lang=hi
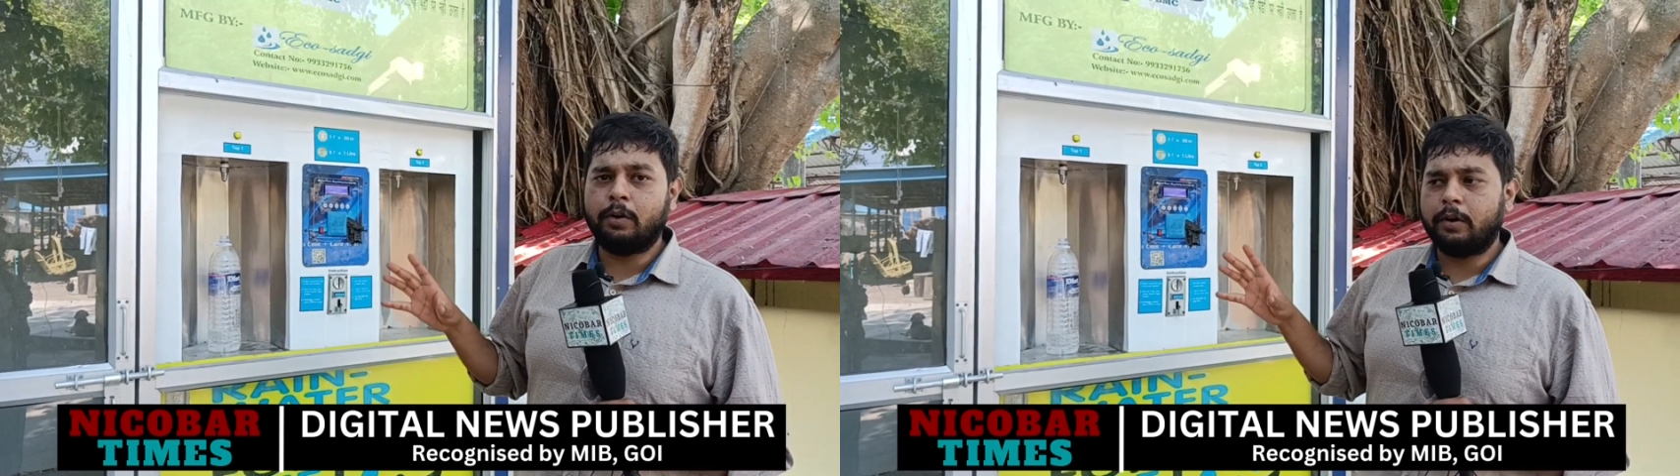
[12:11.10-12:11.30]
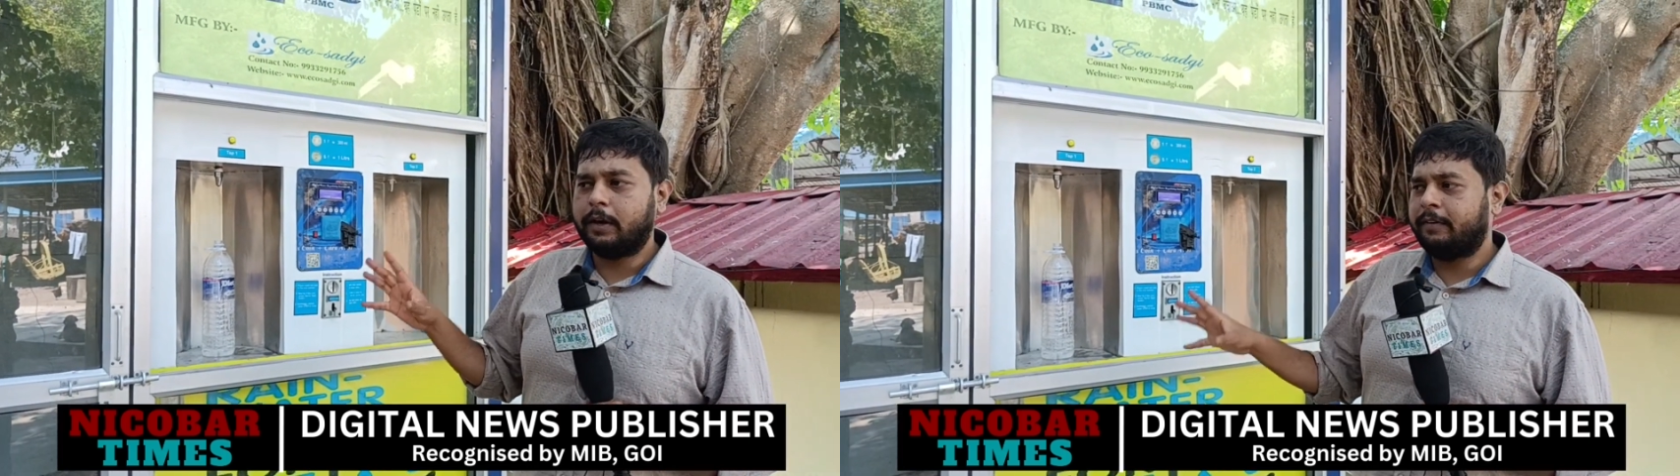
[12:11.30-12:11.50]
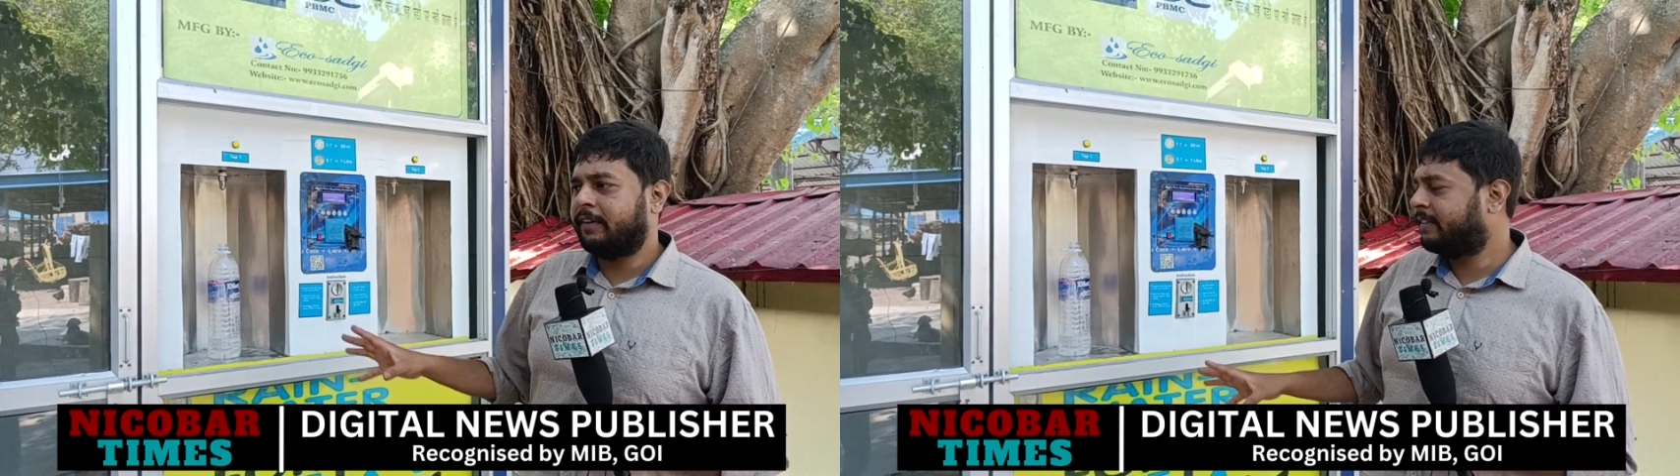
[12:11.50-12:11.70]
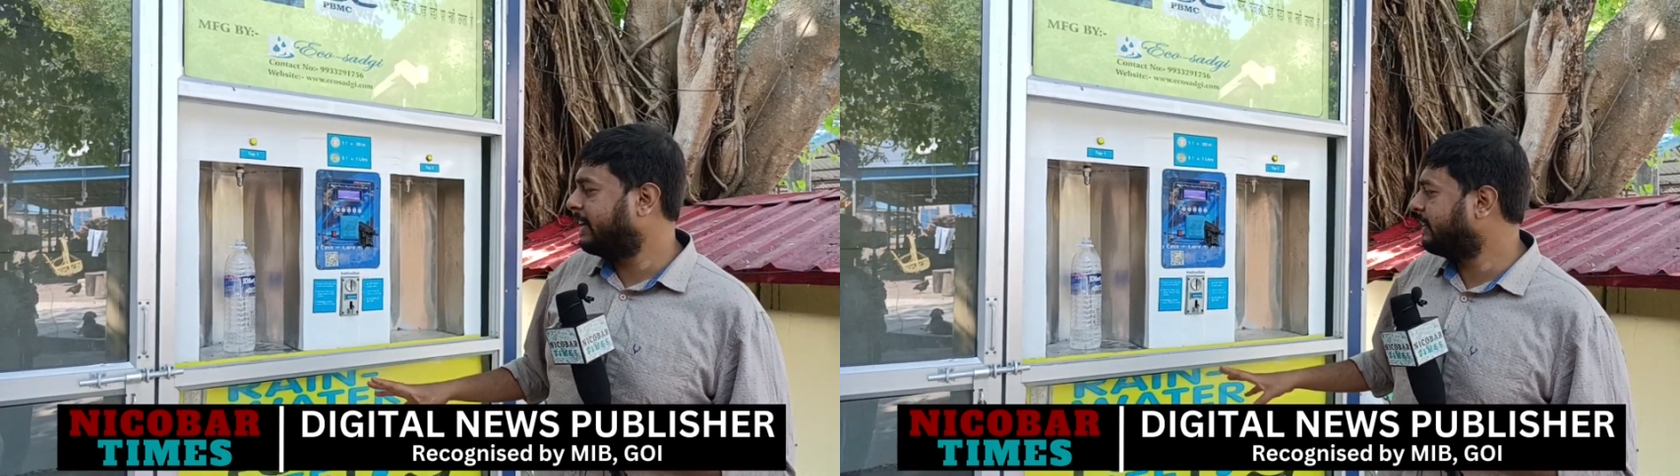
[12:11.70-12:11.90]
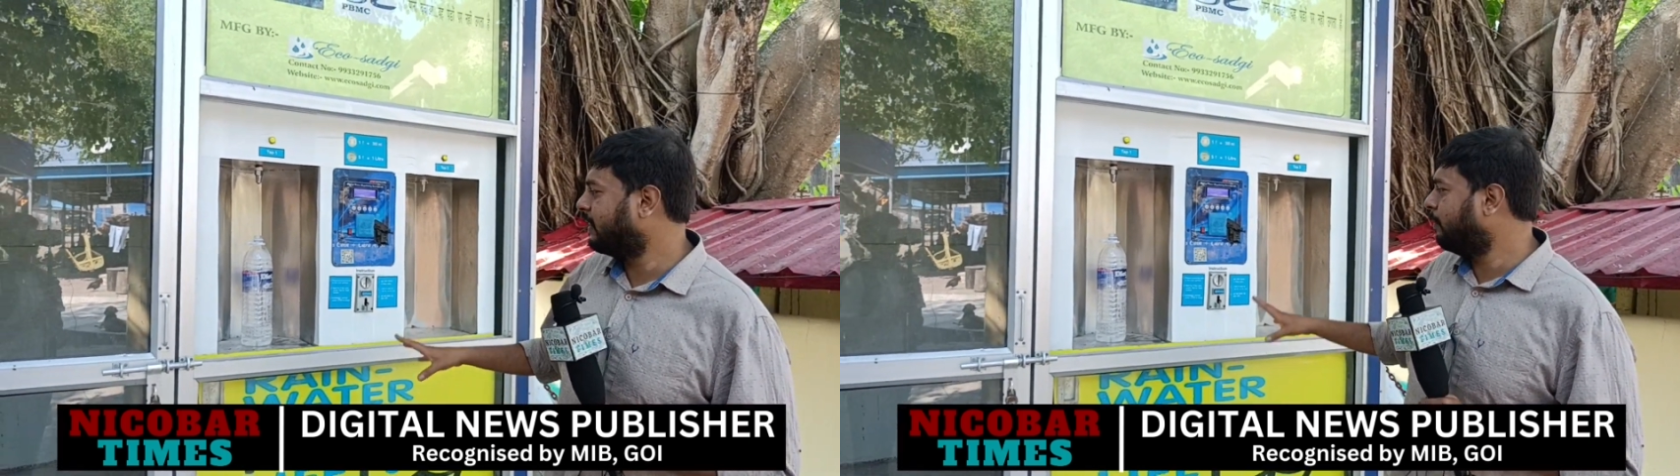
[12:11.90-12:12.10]
नो
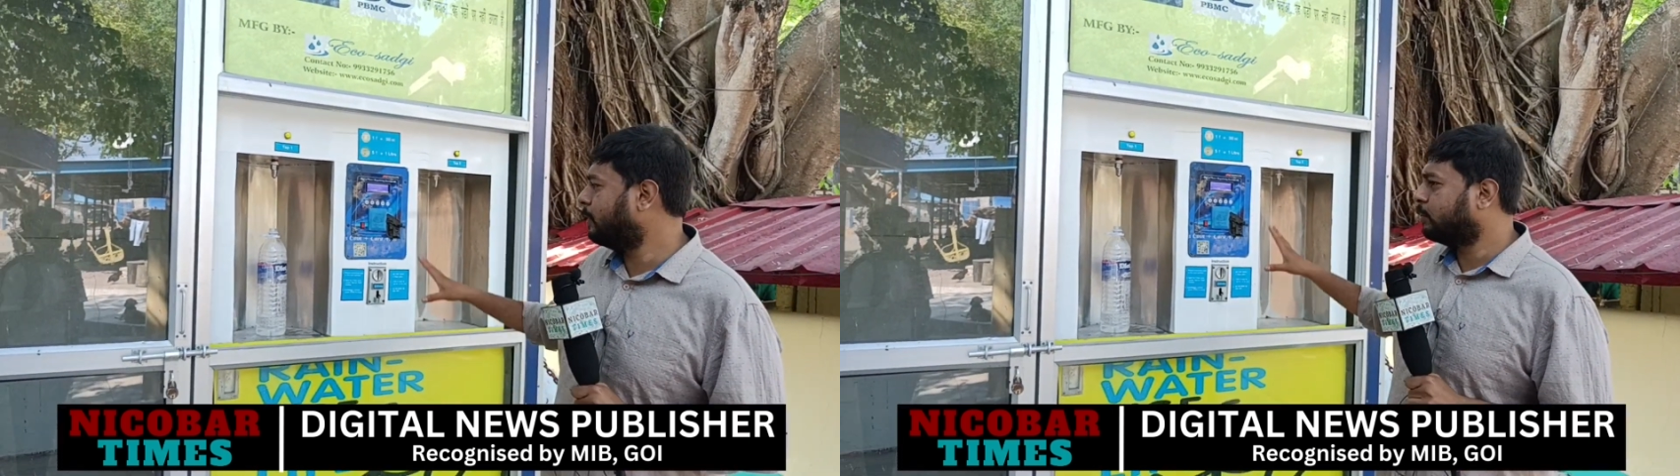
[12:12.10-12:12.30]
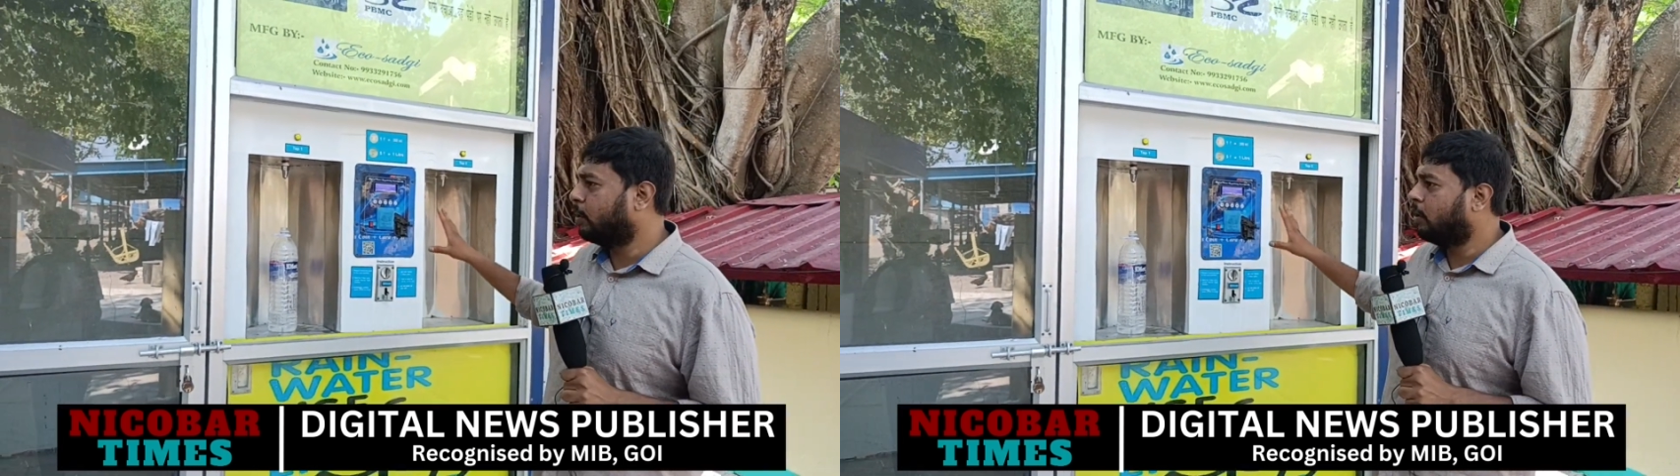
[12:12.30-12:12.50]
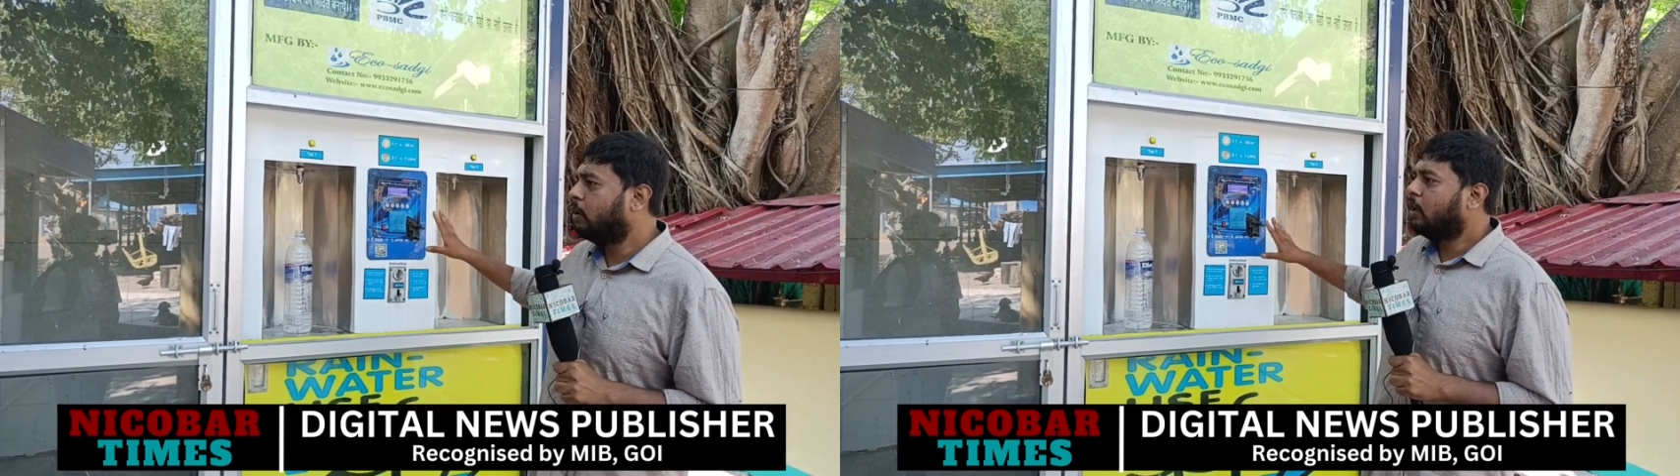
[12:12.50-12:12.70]
इन्वेस्टिगेशन में जो